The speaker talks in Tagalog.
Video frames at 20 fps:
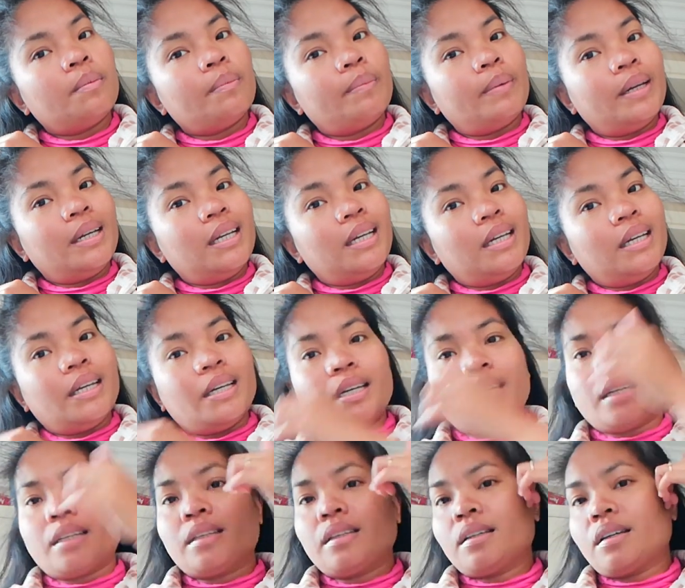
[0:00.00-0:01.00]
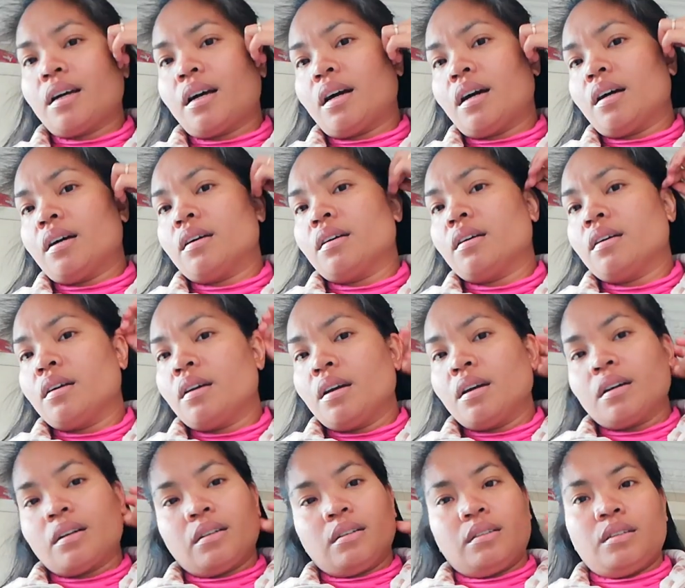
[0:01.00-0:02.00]
maliliit nga.
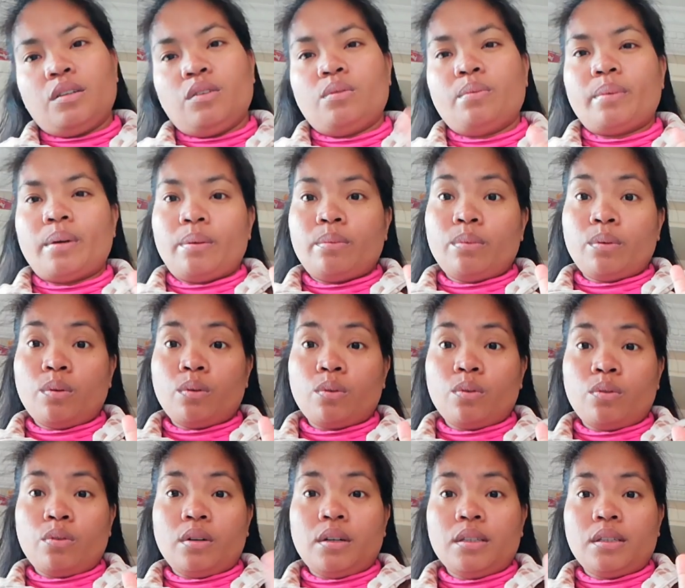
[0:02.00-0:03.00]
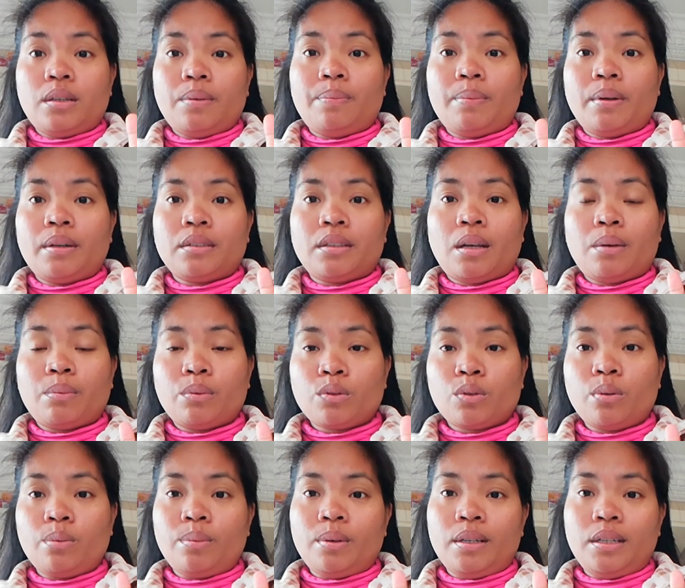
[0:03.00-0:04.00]
Kasi yung mga buhok ko kasi pag tapos
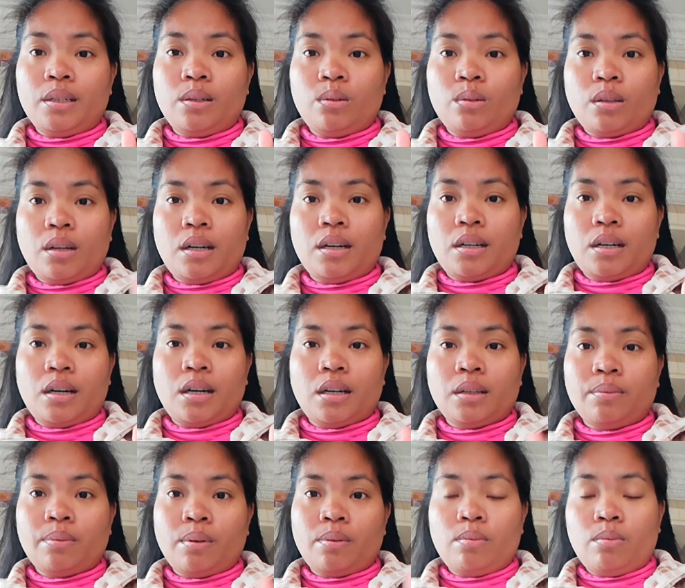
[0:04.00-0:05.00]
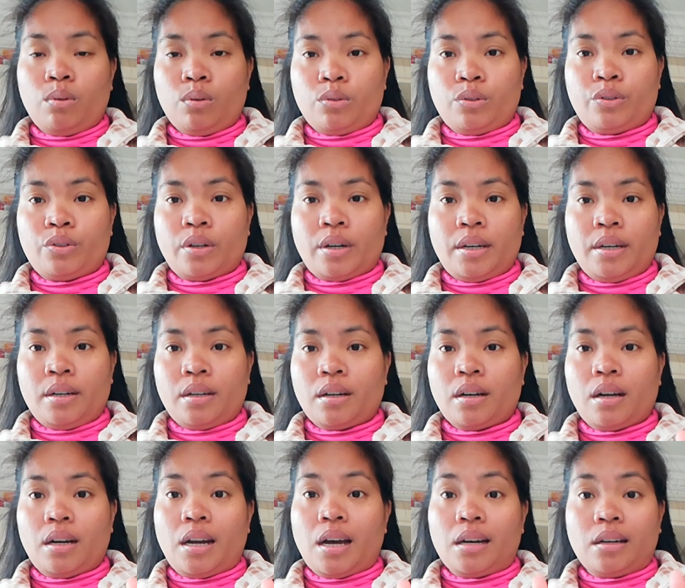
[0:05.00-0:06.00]
ko maligo talaga at mag-blow dry,
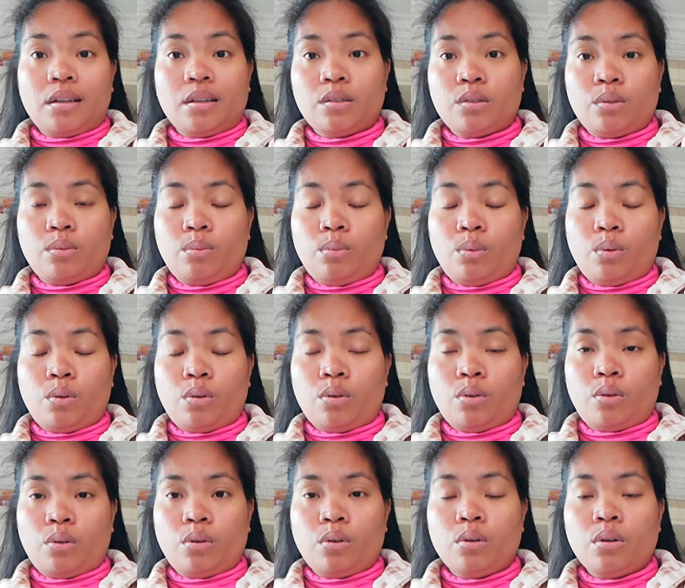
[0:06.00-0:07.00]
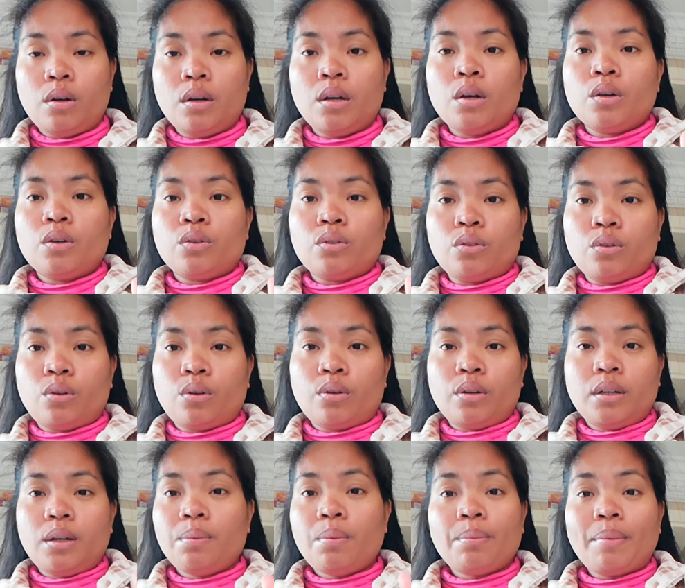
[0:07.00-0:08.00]
nangalagas yung buhok ko. So,
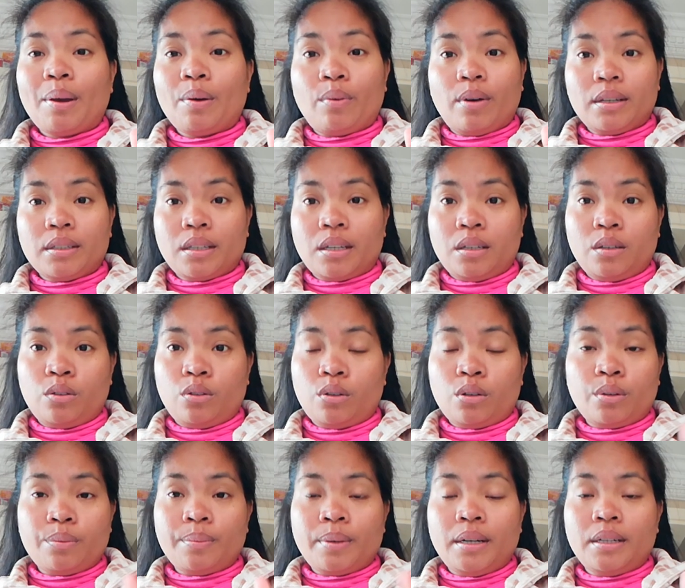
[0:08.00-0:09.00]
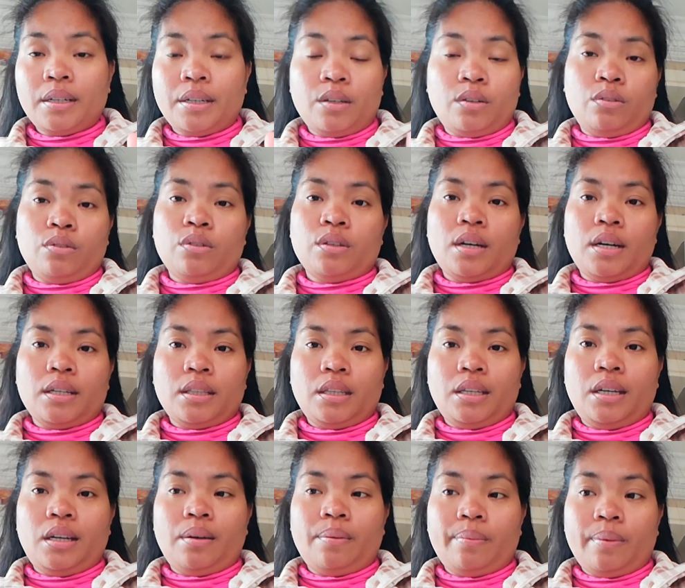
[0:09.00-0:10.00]
hindi mo maiwasan yun. Normal na yun sa
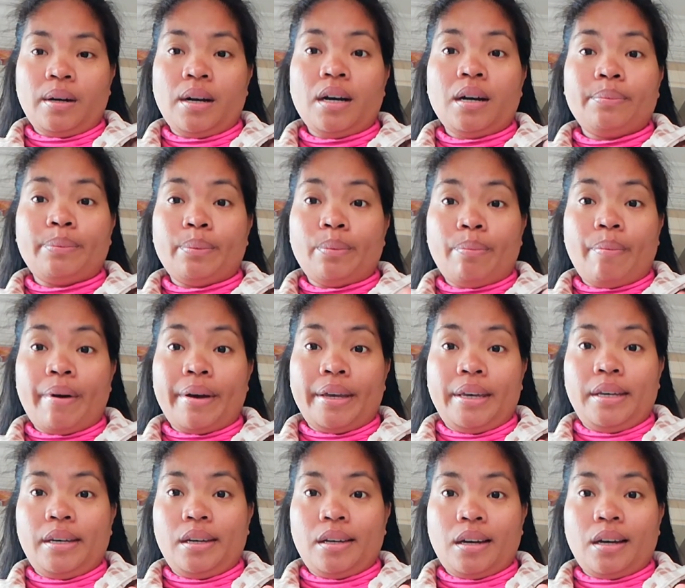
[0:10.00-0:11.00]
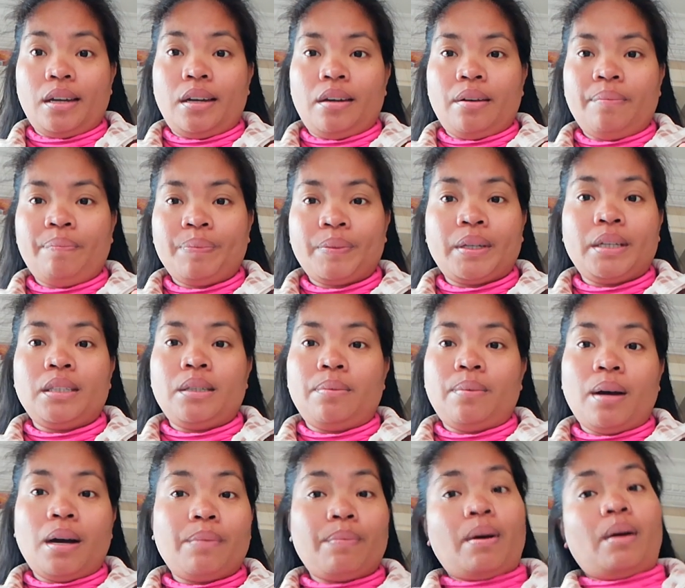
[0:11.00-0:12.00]
ating mga kababaihan. Kasi
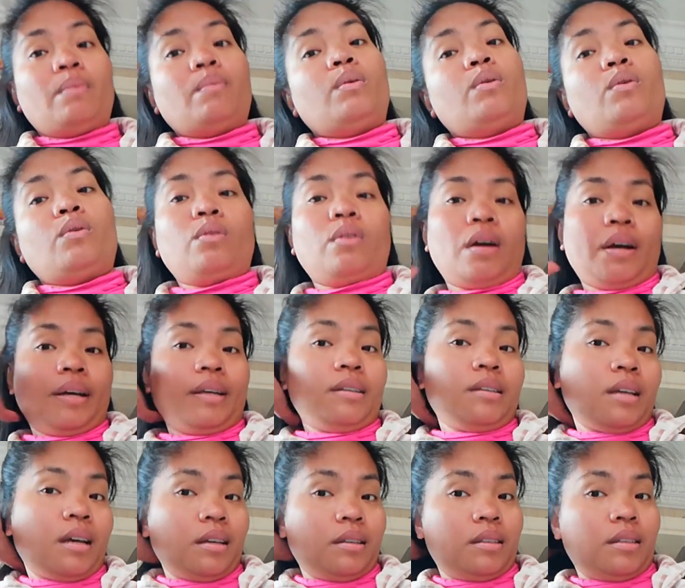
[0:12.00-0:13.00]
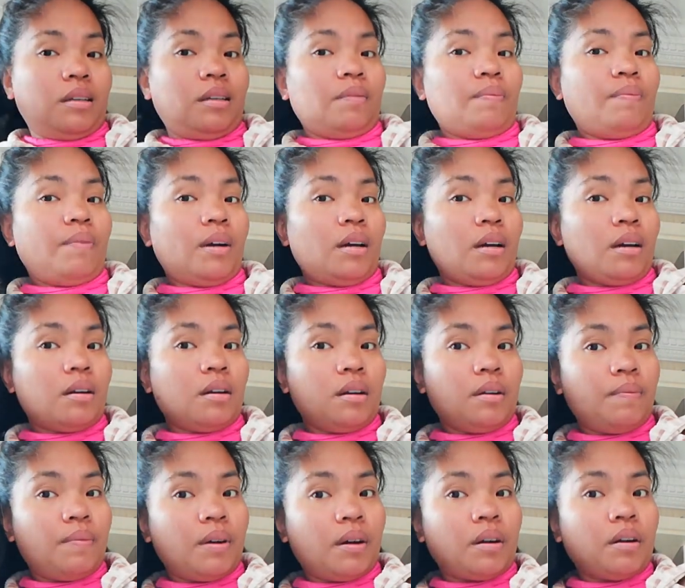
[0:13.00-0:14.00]
mahaba ang buhok ko, guys. As in,
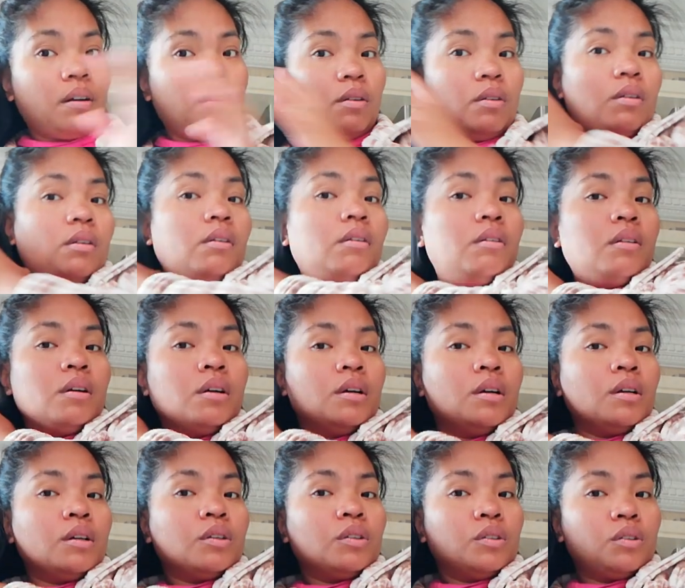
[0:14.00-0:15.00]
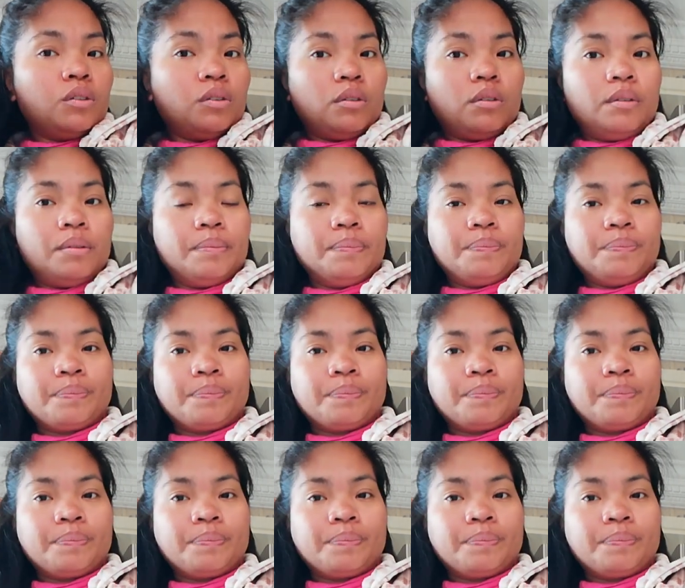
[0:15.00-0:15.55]
very, very long. So,